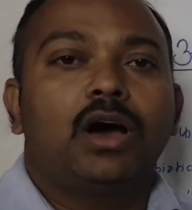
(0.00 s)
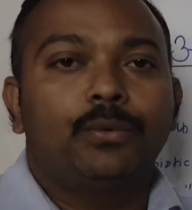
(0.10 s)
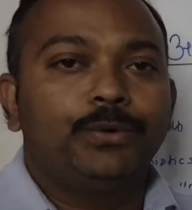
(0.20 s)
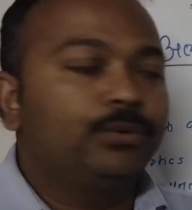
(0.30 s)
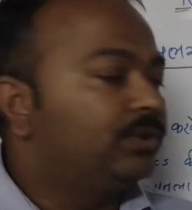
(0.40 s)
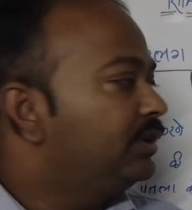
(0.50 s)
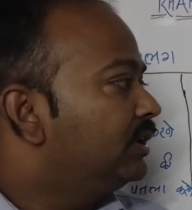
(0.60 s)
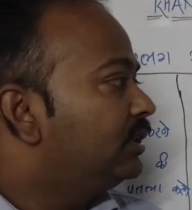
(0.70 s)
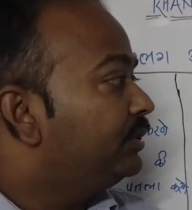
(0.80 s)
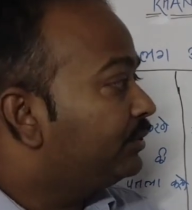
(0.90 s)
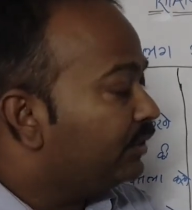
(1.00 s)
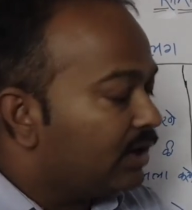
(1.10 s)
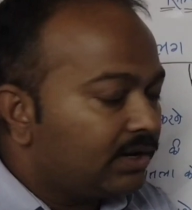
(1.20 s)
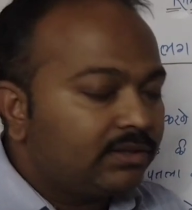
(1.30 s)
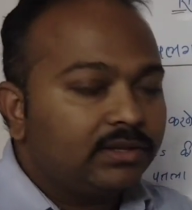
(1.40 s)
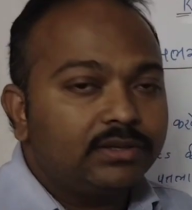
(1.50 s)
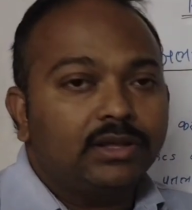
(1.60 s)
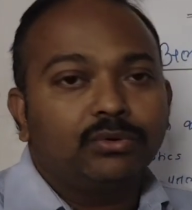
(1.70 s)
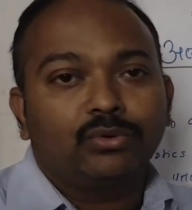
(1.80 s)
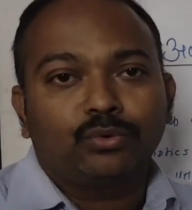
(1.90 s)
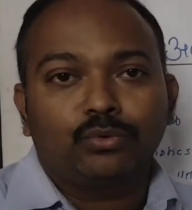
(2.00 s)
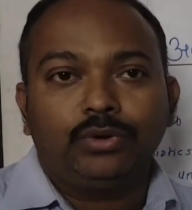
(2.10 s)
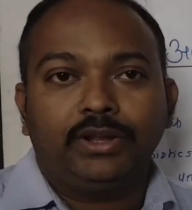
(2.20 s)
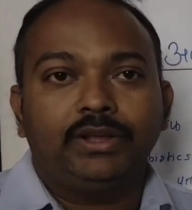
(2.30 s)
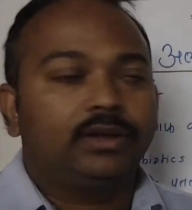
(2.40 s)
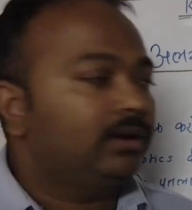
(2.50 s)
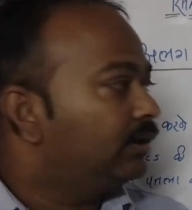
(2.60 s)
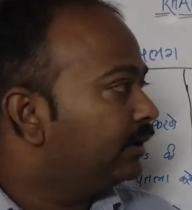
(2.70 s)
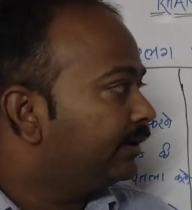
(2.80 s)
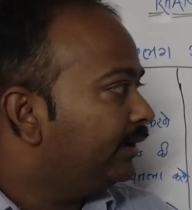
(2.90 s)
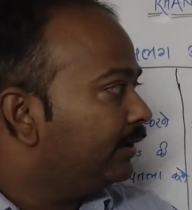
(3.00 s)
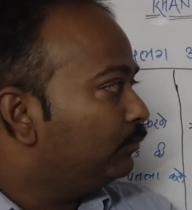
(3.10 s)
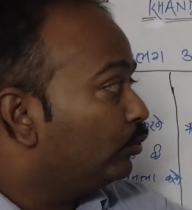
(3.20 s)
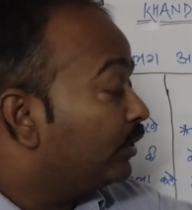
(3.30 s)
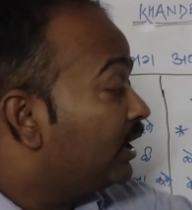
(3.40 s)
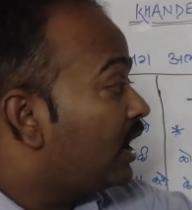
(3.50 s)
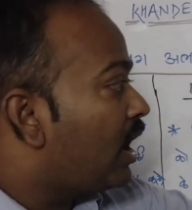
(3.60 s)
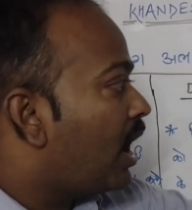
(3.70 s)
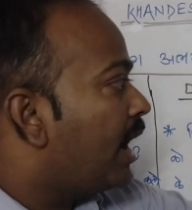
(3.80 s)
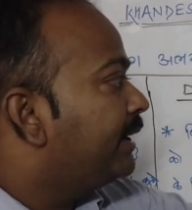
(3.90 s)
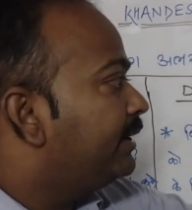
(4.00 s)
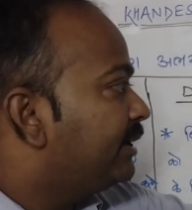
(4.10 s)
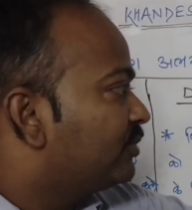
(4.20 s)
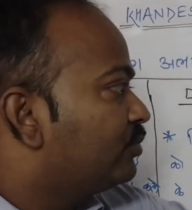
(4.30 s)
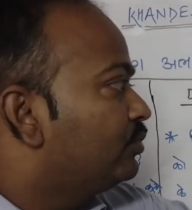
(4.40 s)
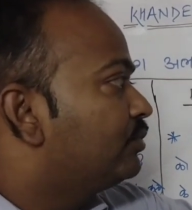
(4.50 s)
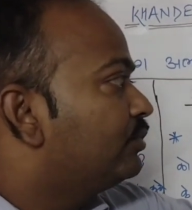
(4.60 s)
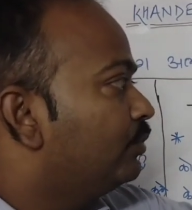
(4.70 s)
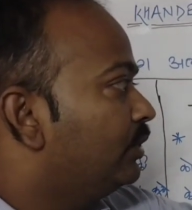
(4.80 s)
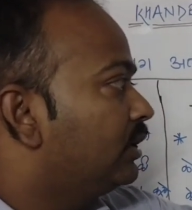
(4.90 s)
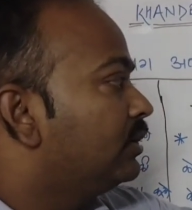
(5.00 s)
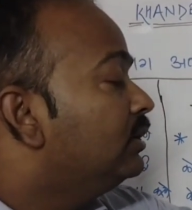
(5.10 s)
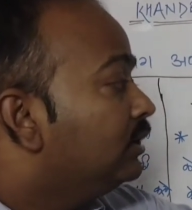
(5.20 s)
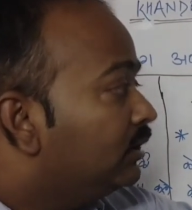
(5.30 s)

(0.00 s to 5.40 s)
हावी होती जाती है तो ऐसे जानवरों को ठीक करने के लिए हम लोग ये हाई डेक्सट्रोज शुगर